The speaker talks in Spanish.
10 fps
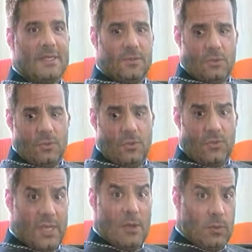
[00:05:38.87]
tanto. Yo
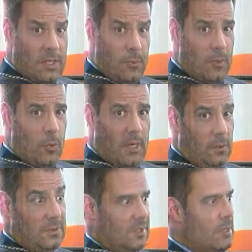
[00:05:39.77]
sé, ustedes pueden buscarlo
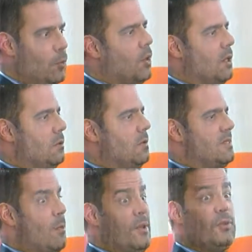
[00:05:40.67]
en internet, búsquenlo.
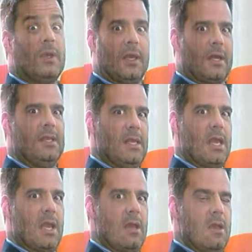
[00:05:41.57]
Ese momento en que Reni
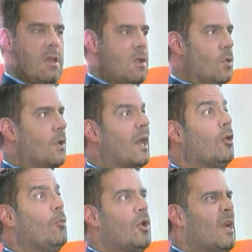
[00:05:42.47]
llega con
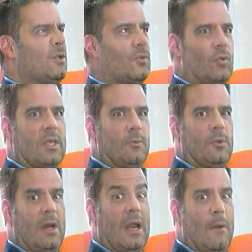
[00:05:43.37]
Carlos Morián y todo su
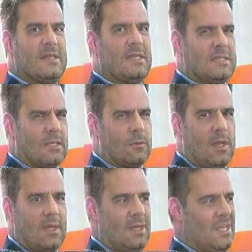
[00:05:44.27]
equipo a la base del Salto
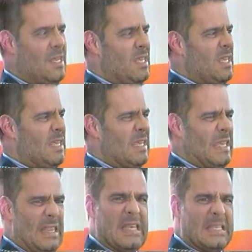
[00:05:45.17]
Ángel
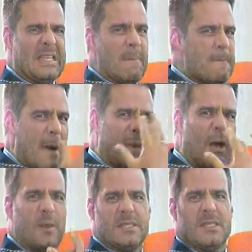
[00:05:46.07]
y dice,
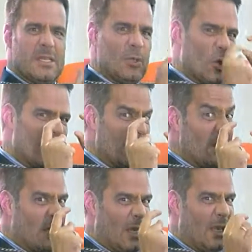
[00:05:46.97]
empapado así, sin los
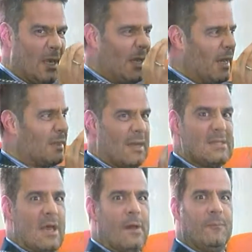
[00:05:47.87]
lentes que, le
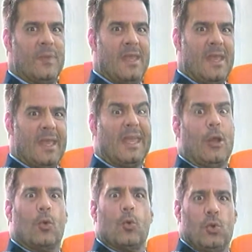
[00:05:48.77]
caracterizaban, qué
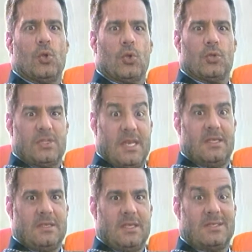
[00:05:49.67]
orgullo
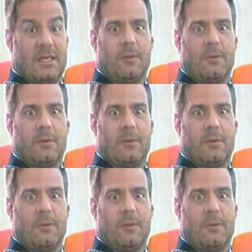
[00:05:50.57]
siente de ser